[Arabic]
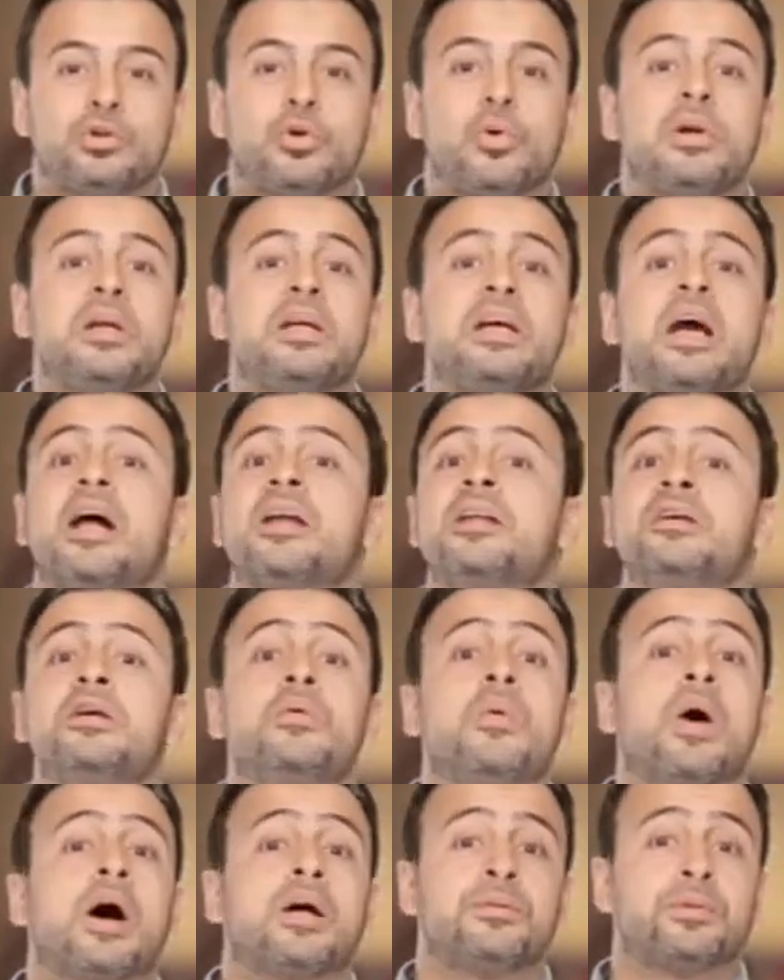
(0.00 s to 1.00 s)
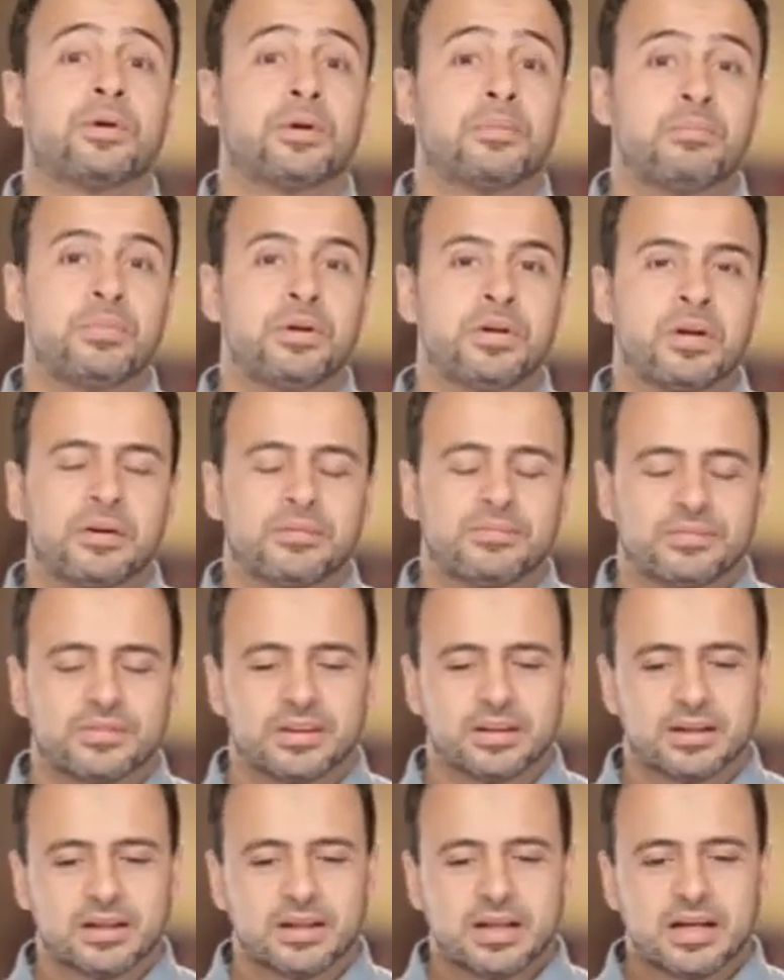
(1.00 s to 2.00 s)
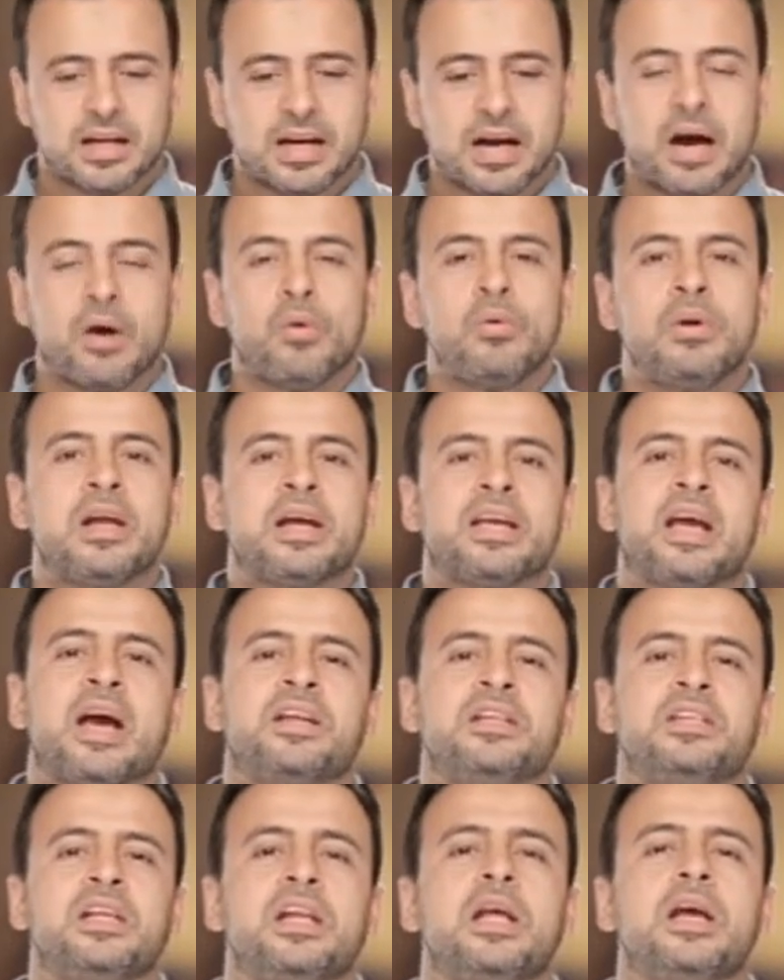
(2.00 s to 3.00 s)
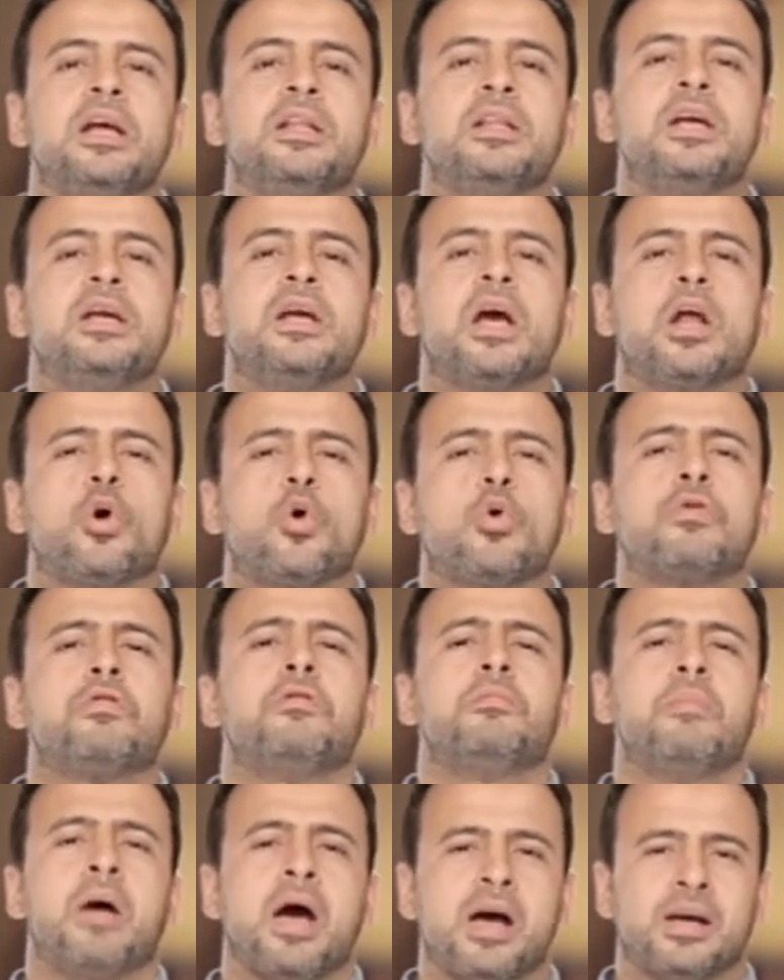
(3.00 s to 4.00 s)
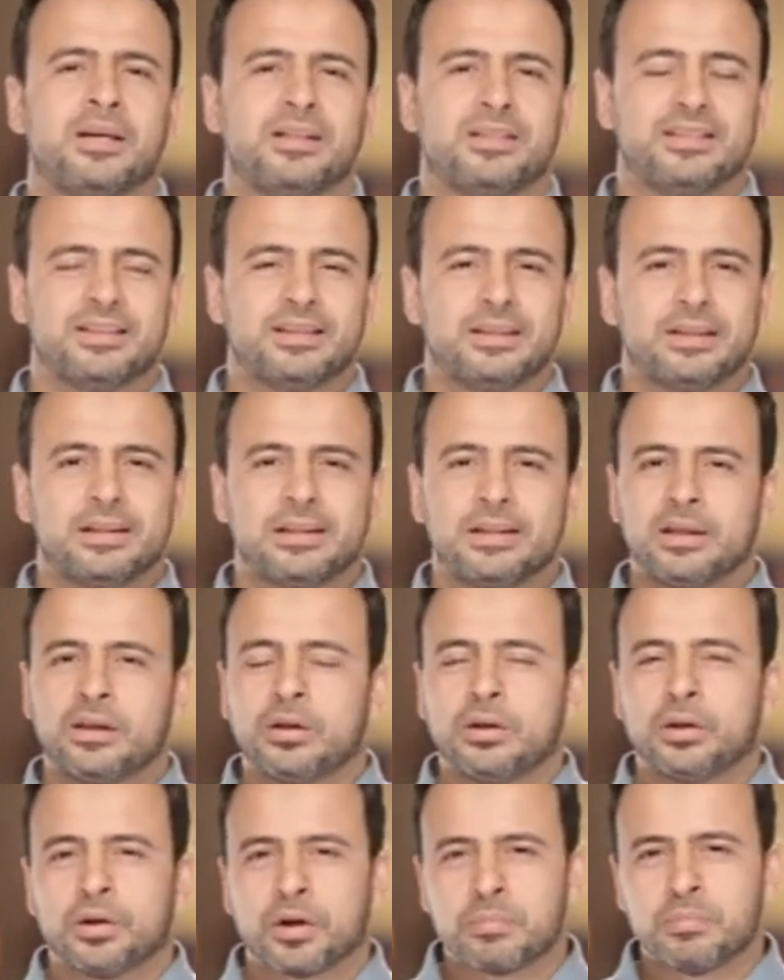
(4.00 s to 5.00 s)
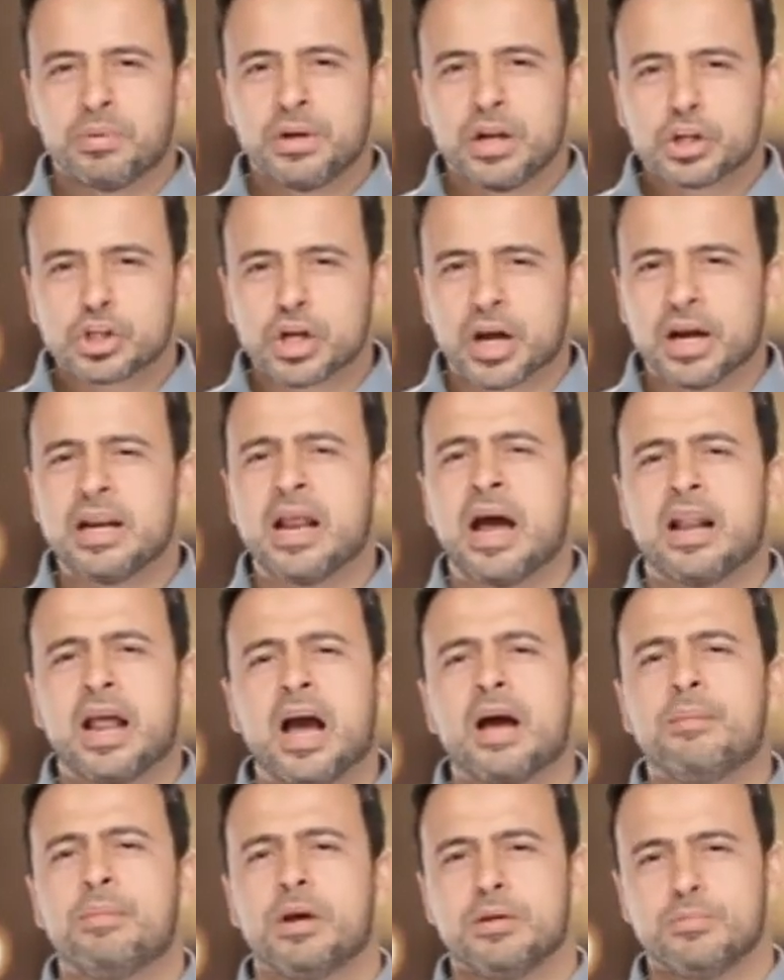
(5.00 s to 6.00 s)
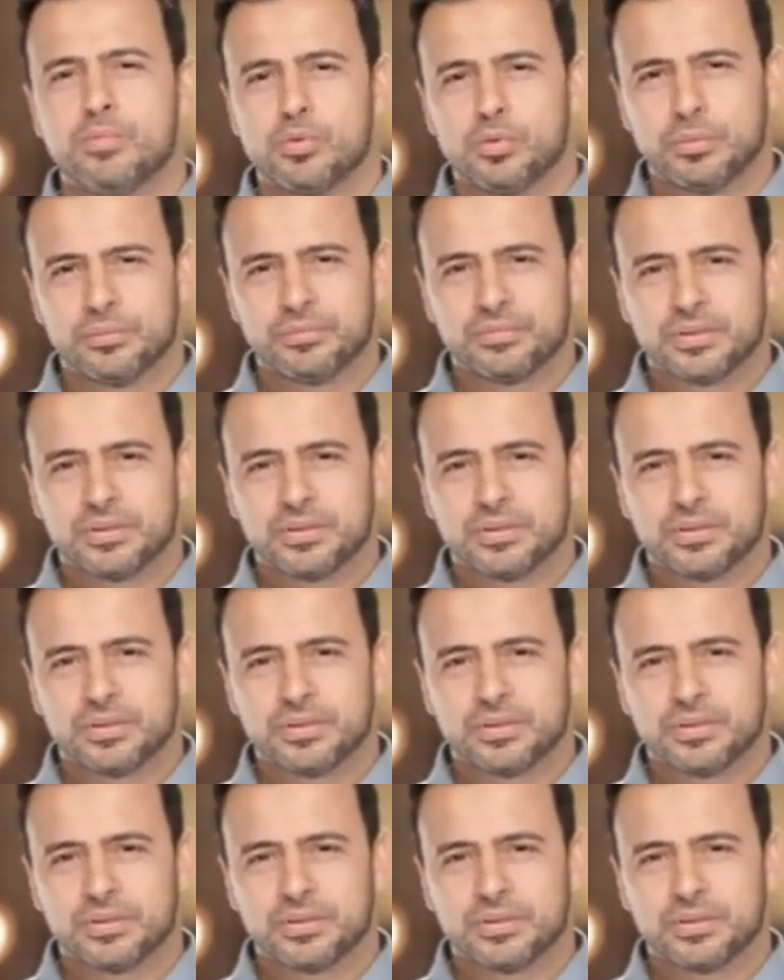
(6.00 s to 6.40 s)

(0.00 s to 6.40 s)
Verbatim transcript: تقول لي يعني إيه وعد ربنا؟ أقول لك يعني دي الهدية العظمى اللي ربنا شايلها لحبايبه